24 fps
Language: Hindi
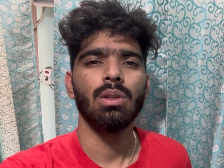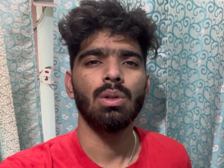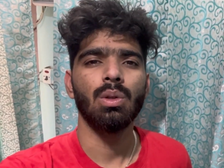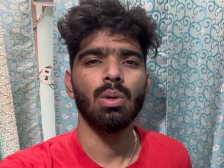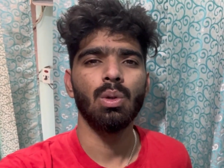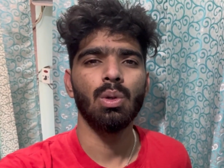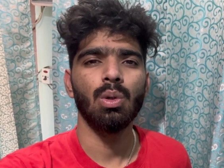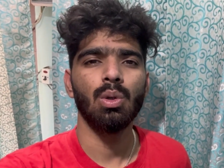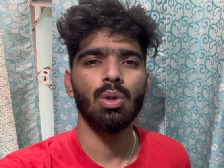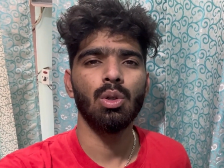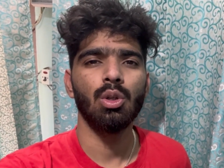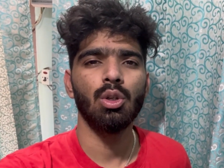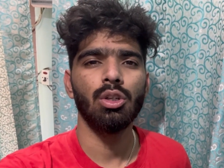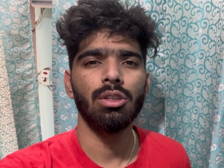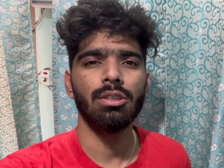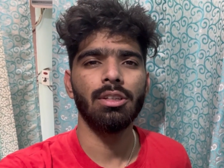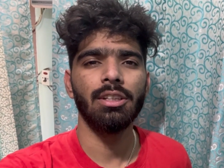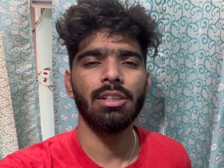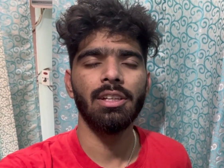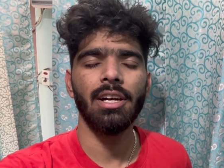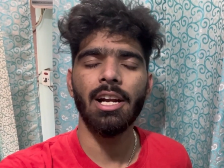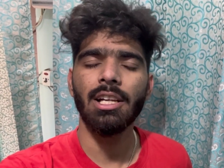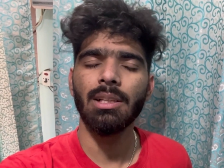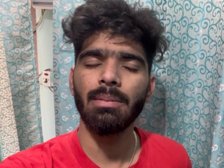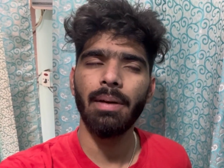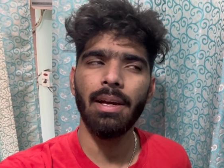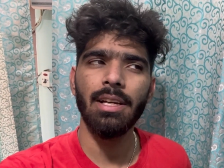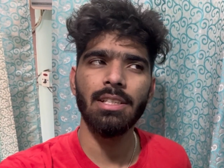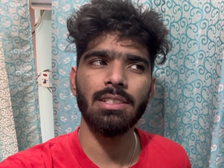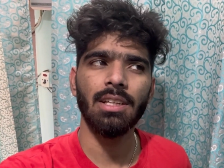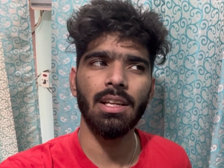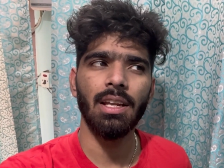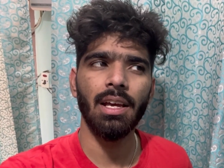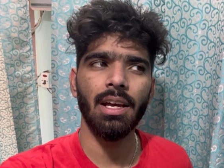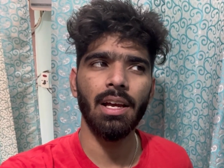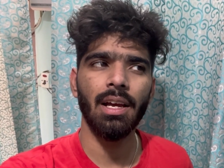तो सिद्धार्थ भाई
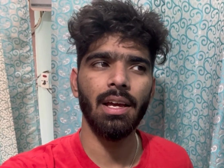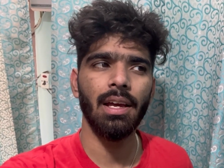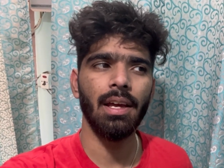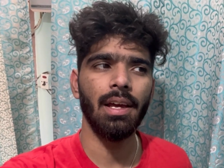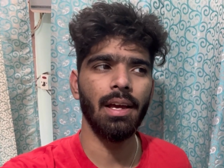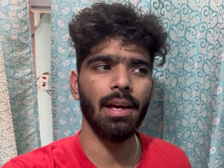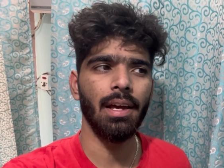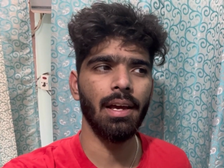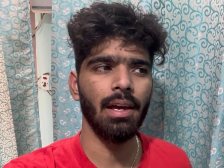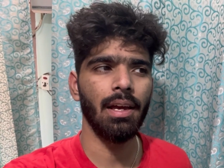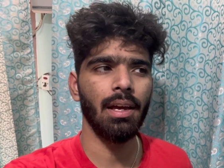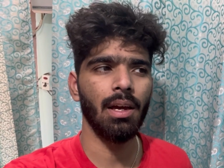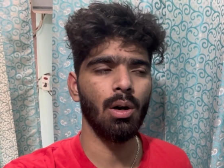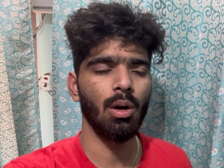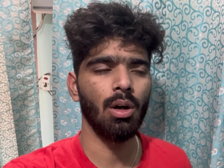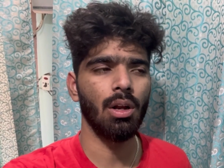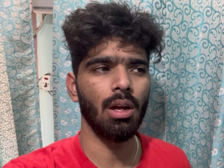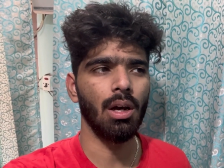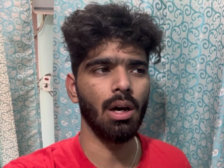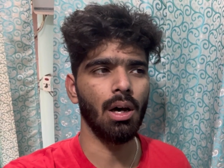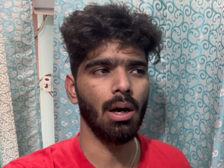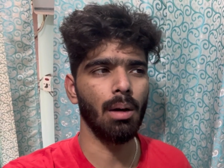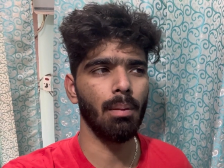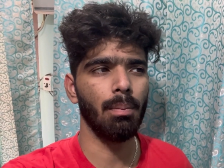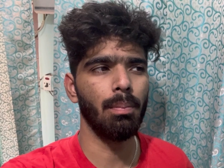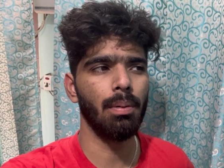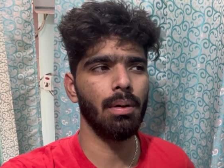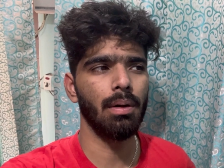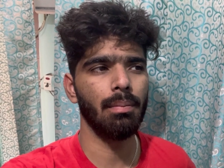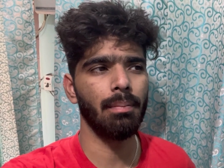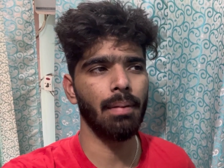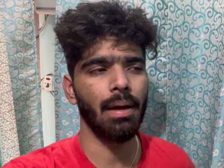चले गए हैं और अब